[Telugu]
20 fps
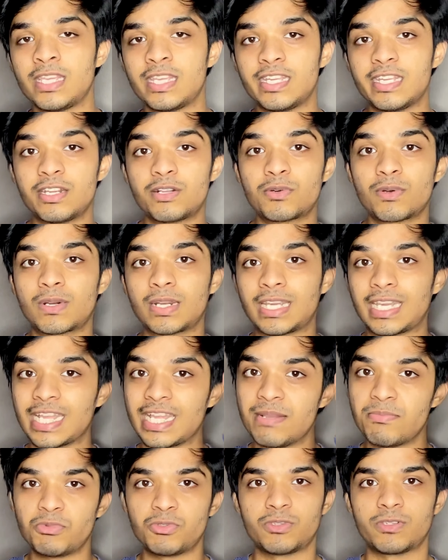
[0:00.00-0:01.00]
ఈయనకు ఒక
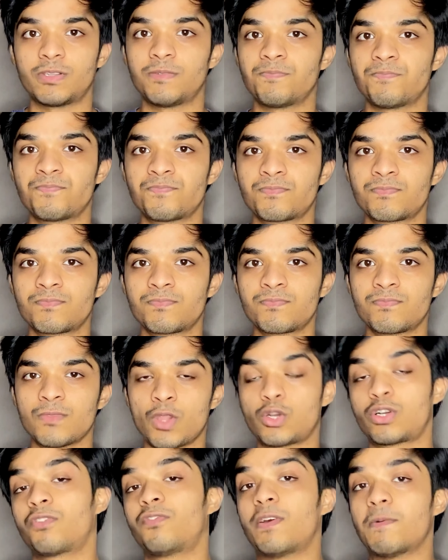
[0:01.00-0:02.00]
టీం ఉంది
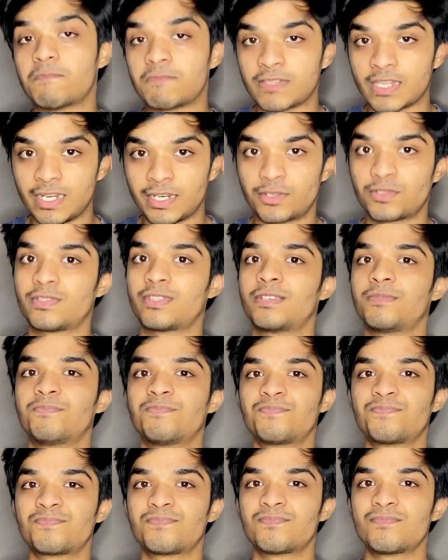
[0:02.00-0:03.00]
ఒక వెబ్సైట్ ఉంది
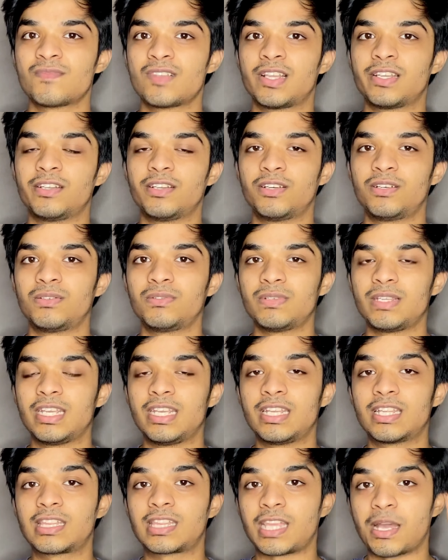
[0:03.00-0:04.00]
యూనో
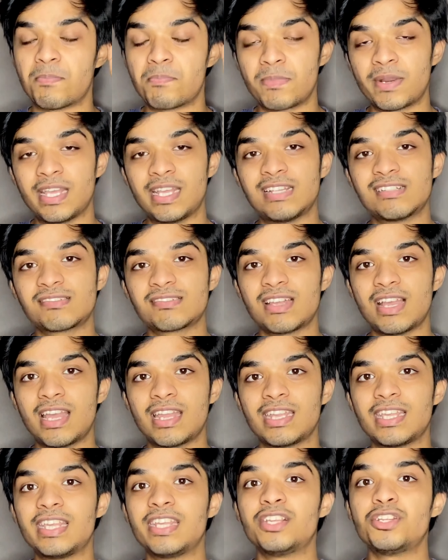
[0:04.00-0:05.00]
ఈయన తమ్నైల్స్
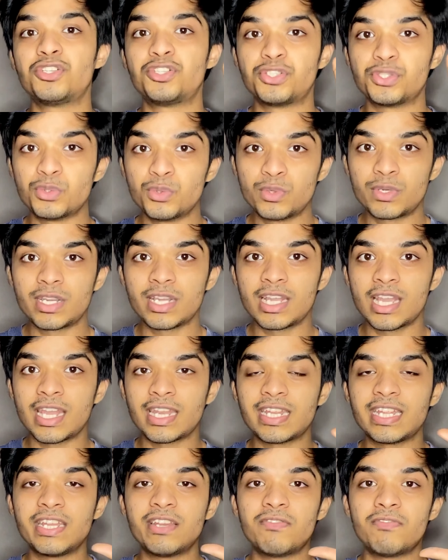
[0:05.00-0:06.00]
కానీ ఈయన షూట్
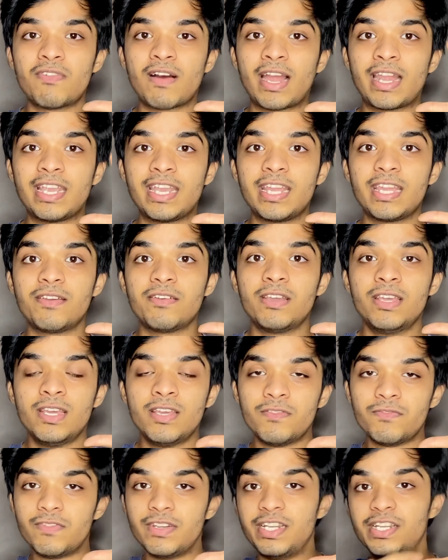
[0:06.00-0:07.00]
కానీ ఈయన వాడే
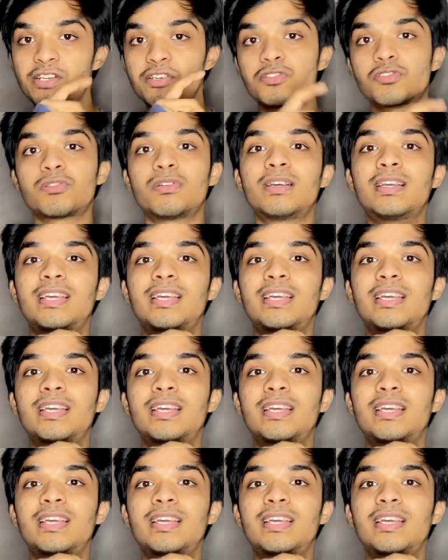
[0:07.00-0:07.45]
వీడియోస్లో